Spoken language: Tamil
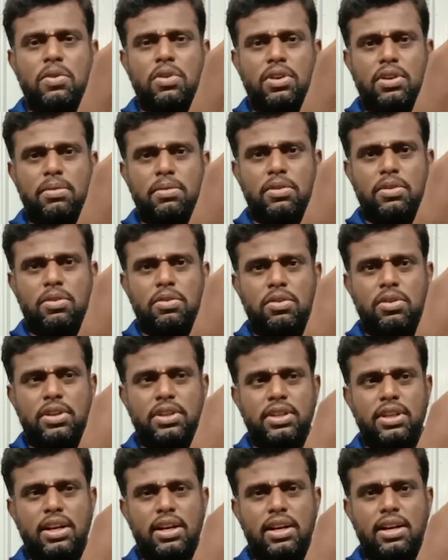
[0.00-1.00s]
ஒரு ஒரு
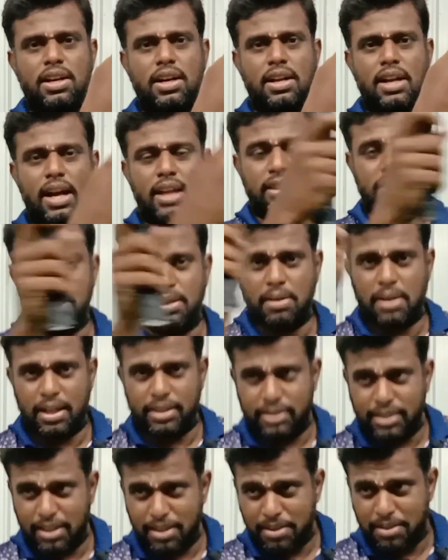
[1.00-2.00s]
இதுதான் அந்த
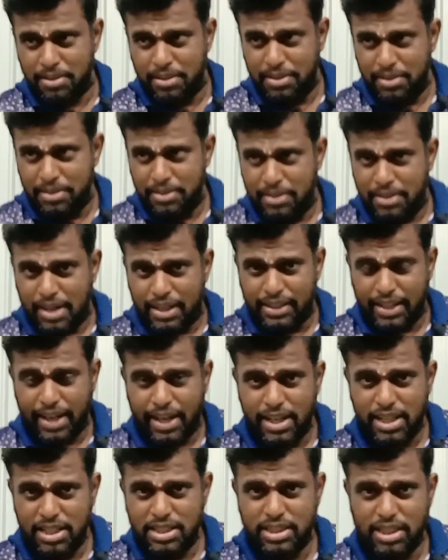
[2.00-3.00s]
அந்த அந்த
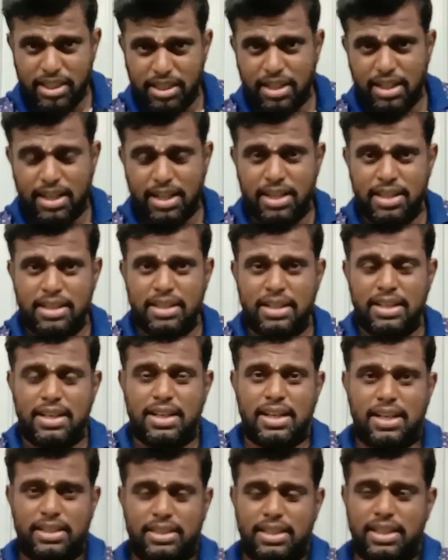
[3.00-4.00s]
எனர்ஜி
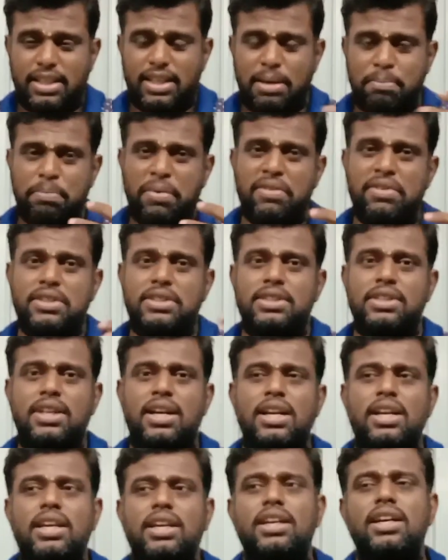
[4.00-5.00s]
அந்த க்ரிப்பை வச்சு
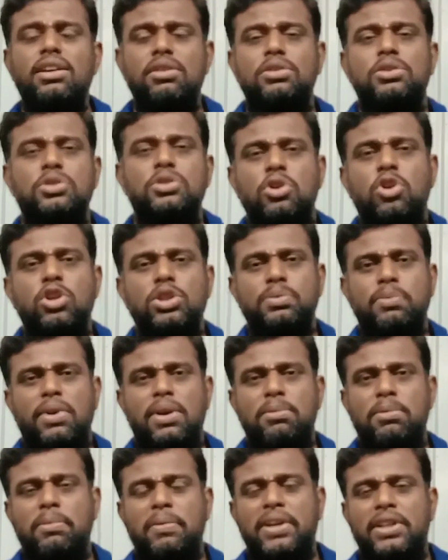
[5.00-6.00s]
தான் நீங்கள் ஸ்ட்ரோக்ஸ்
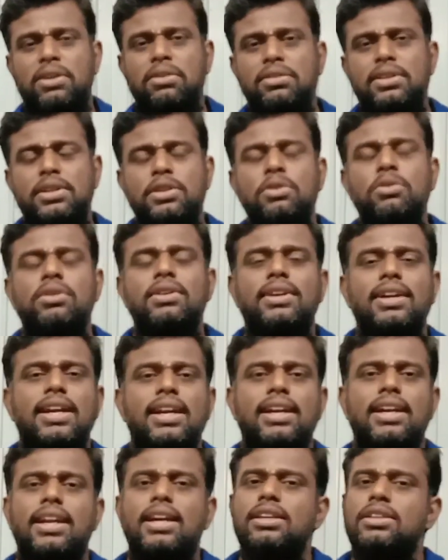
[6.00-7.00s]
பண்ண முடியுமே தவிர்த்து நியூட்ரல்
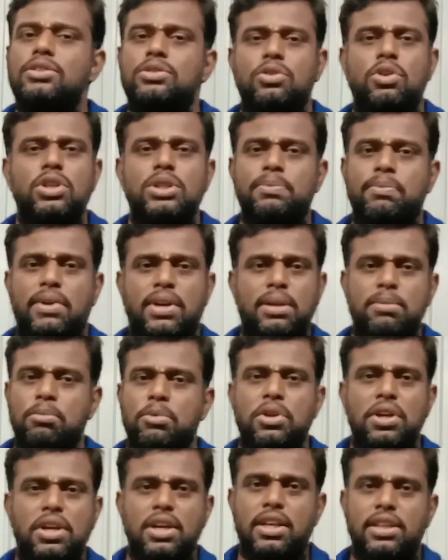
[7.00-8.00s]
ஹேண்டில் ஸ்ட்ரோக்ஸ் பண்ண
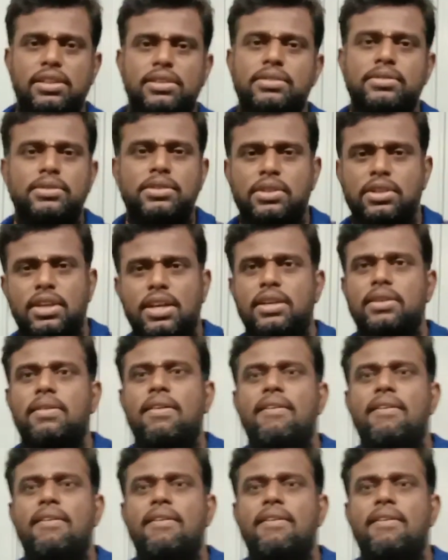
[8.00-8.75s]
முடியாது ஓகே